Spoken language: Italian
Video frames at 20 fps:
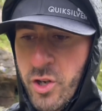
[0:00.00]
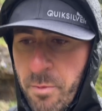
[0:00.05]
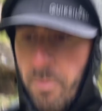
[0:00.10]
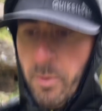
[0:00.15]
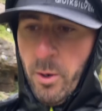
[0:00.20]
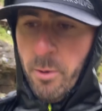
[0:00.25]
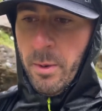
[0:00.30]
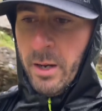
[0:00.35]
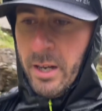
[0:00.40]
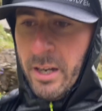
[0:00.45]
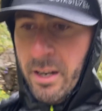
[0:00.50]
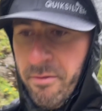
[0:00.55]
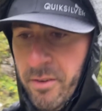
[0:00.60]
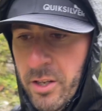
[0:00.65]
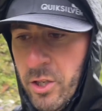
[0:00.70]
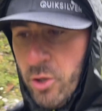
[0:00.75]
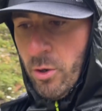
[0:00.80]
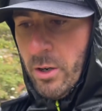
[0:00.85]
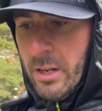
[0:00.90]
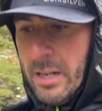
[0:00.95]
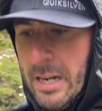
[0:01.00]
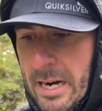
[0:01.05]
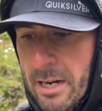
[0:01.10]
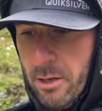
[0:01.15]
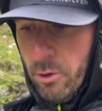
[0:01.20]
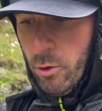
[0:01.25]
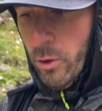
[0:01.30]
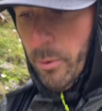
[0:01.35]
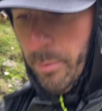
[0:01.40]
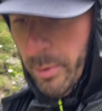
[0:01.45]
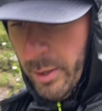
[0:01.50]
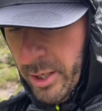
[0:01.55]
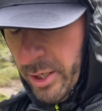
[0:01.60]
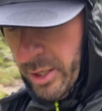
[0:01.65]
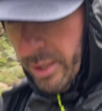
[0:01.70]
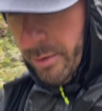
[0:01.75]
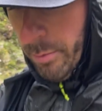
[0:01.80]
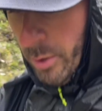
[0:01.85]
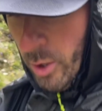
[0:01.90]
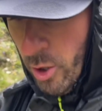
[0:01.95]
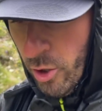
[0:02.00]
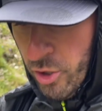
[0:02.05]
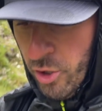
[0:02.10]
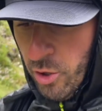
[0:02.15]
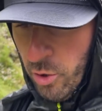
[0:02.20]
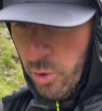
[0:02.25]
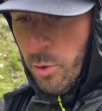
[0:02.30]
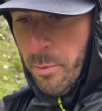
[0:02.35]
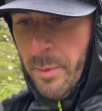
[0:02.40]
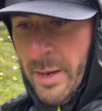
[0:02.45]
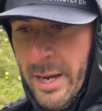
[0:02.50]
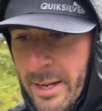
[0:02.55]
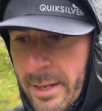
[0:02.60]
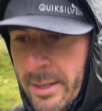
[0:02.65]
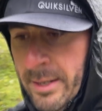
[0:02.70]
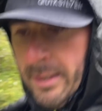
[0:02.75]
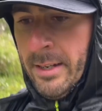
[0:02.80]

poi magari faccio il calcolo perché però secondo me